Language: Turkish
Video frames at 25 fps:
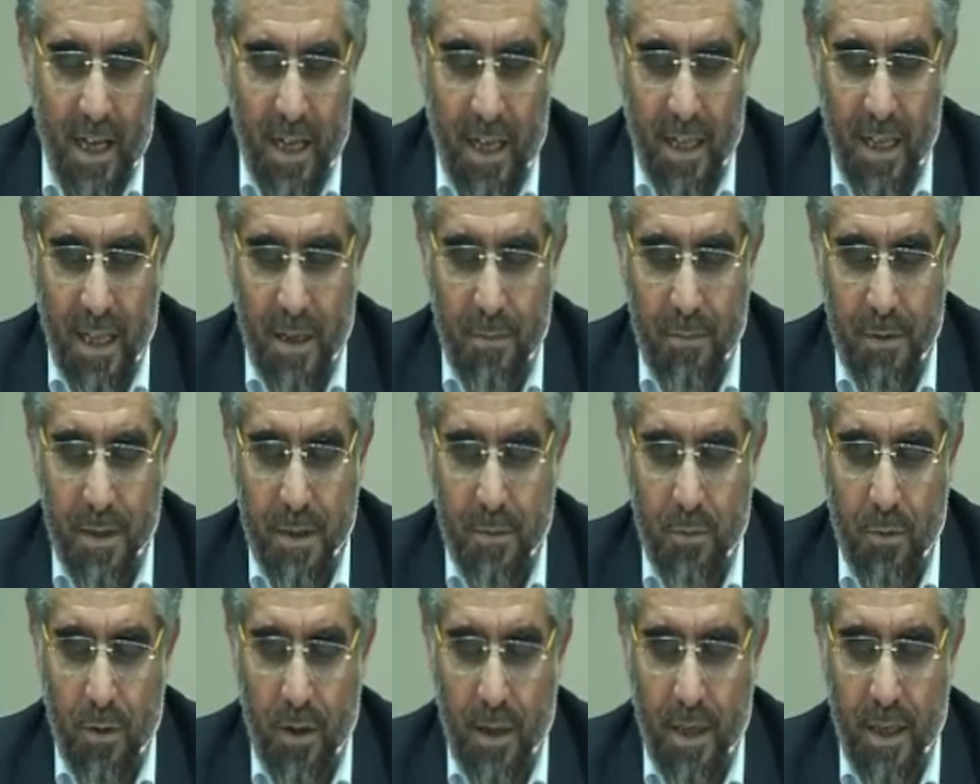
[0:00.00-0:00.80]
Allah
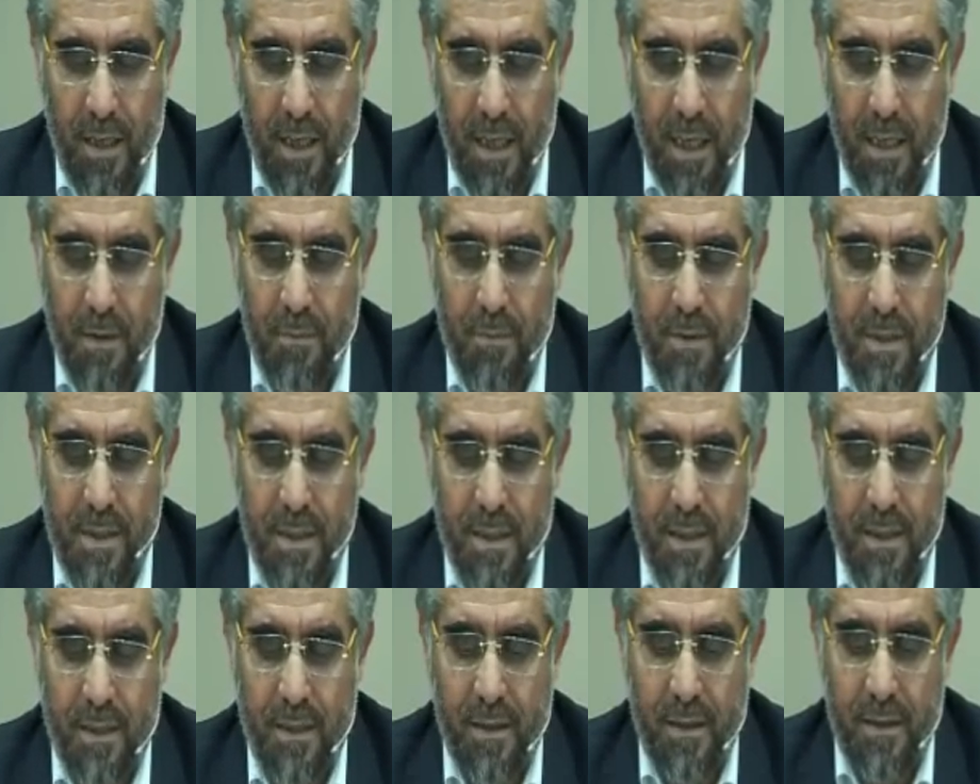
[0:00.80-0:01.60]
bizi böyle
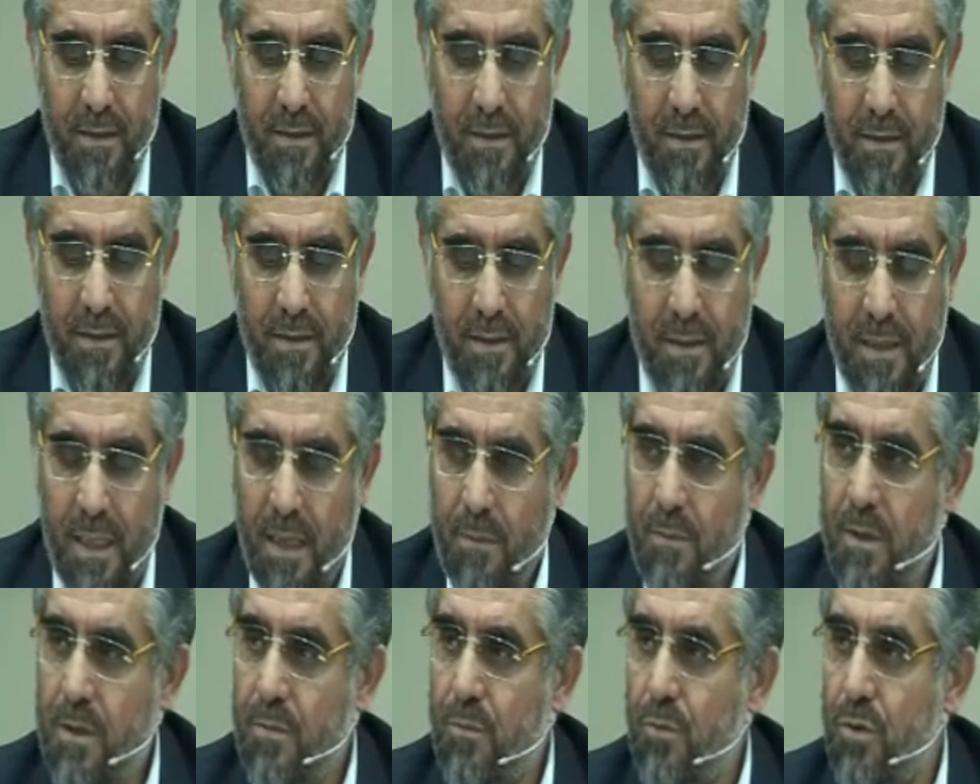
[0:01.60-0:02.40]
yaratmasaydı
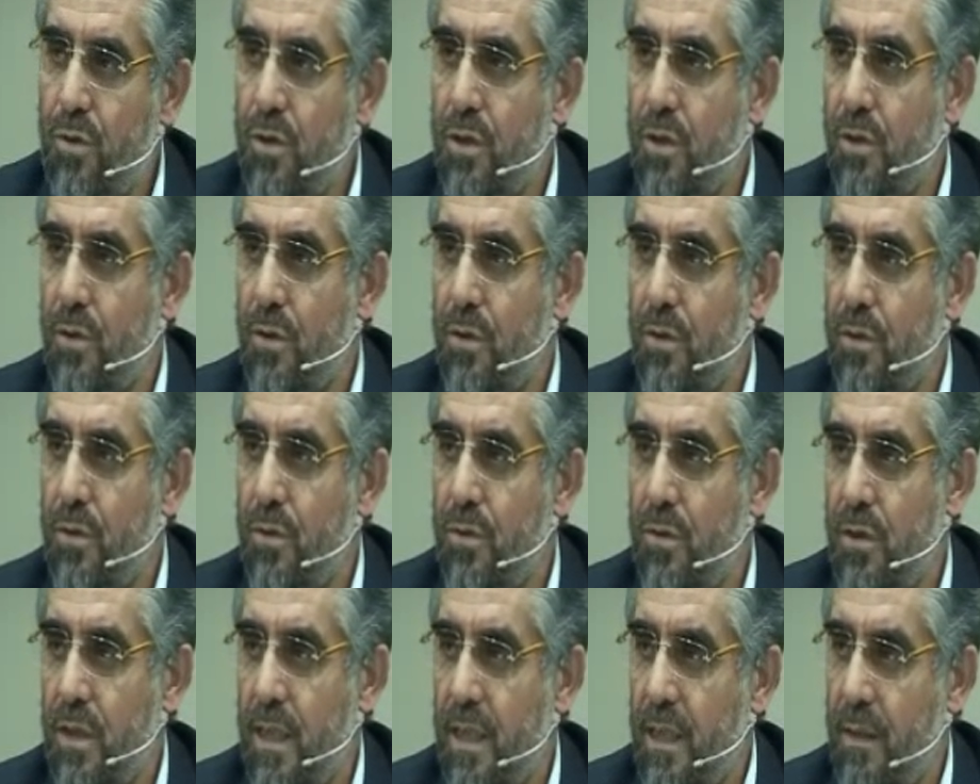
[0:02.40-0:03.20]
ne biz müşrik
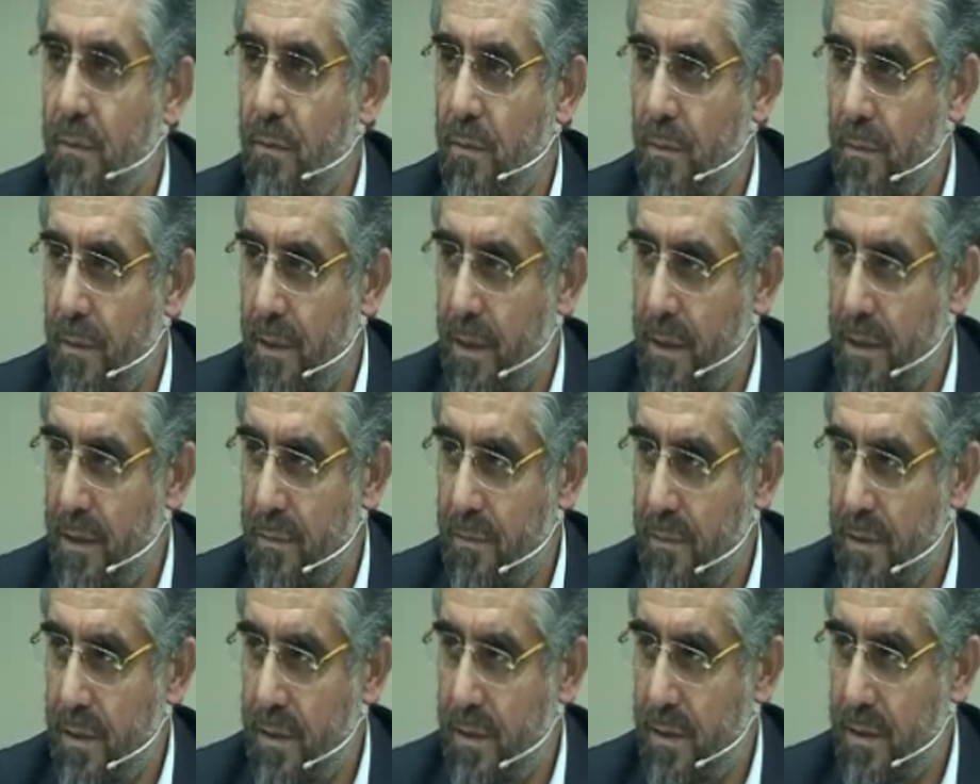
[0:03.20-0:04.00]
olurduk ne de
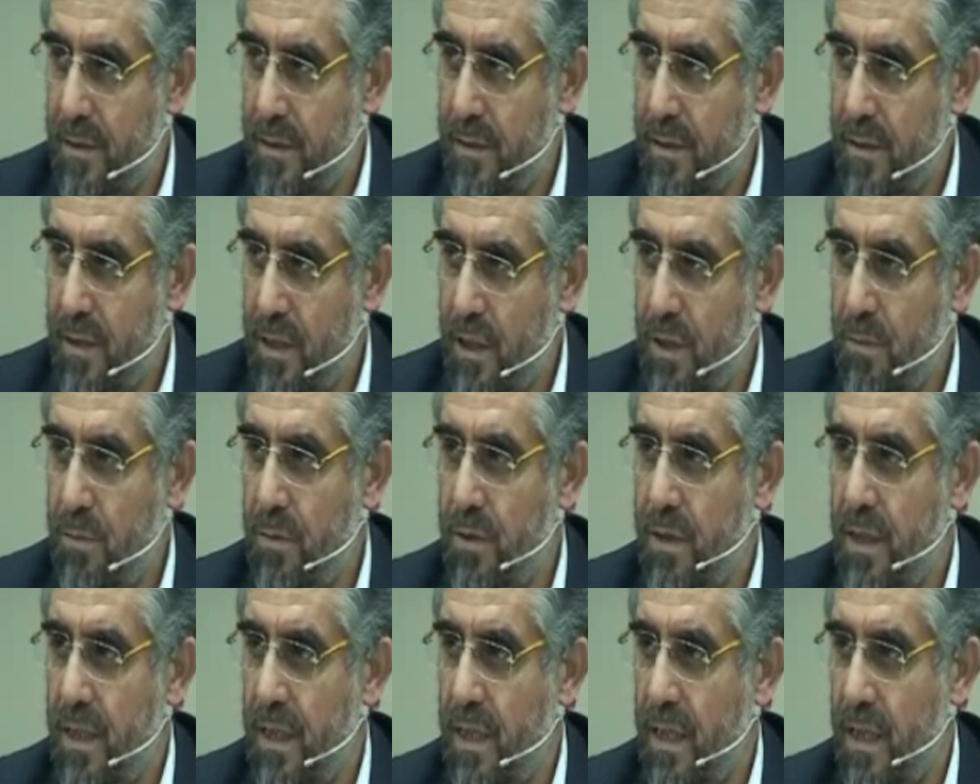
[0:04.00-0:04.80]
babalarımız.
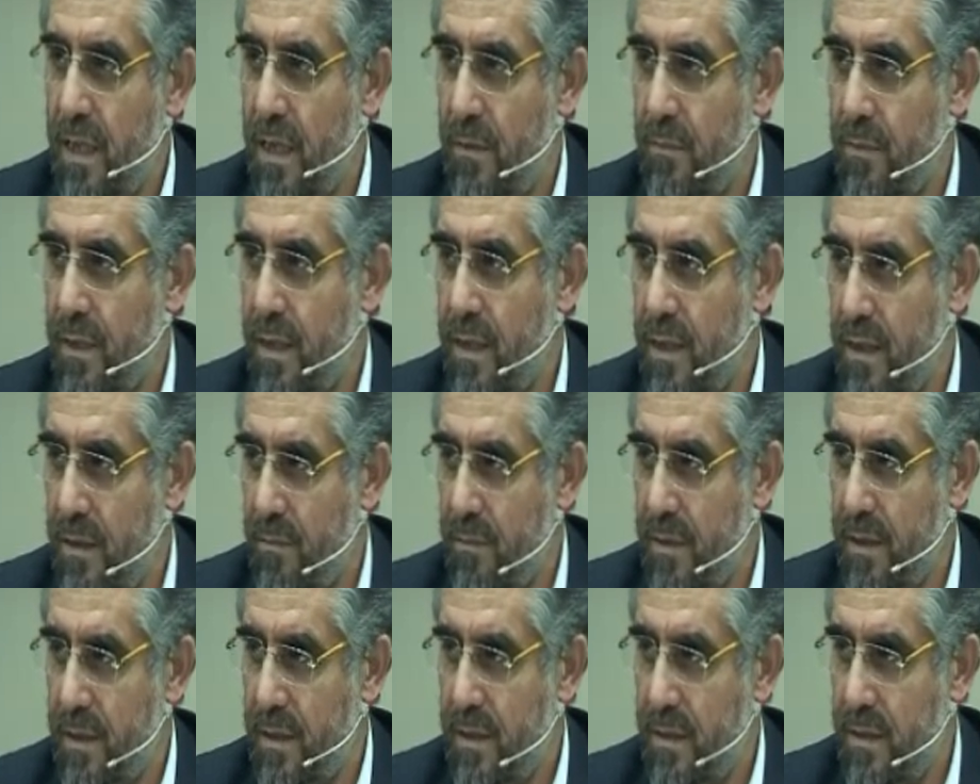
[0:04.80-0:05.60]
Hiçbir şeyi da
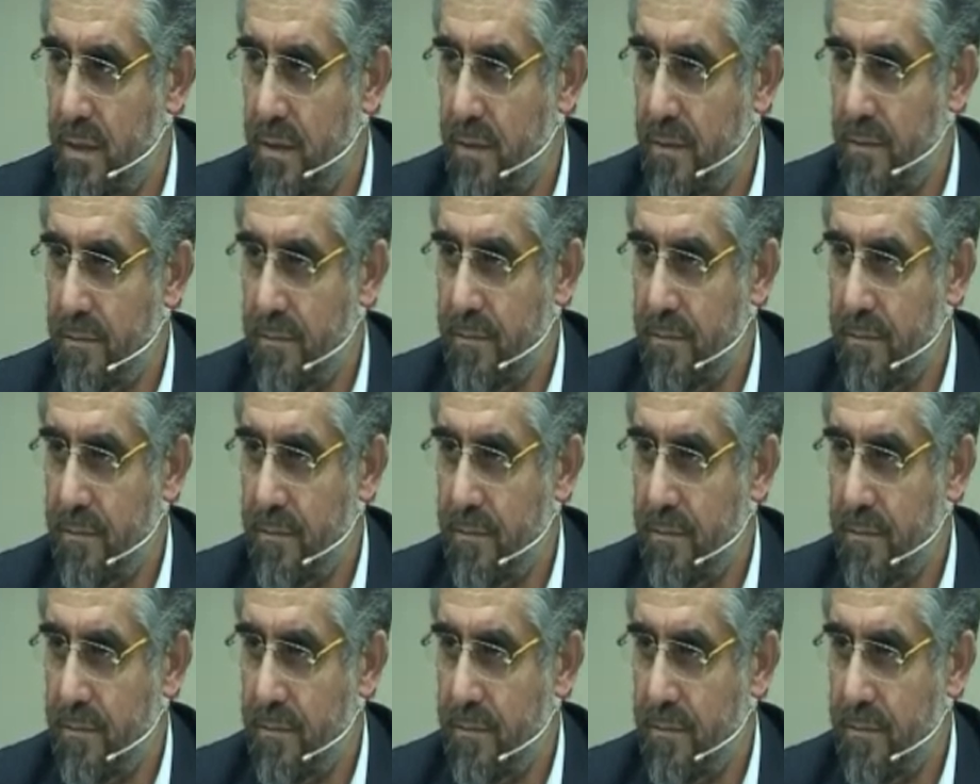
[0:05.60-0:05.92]
kılmazdık.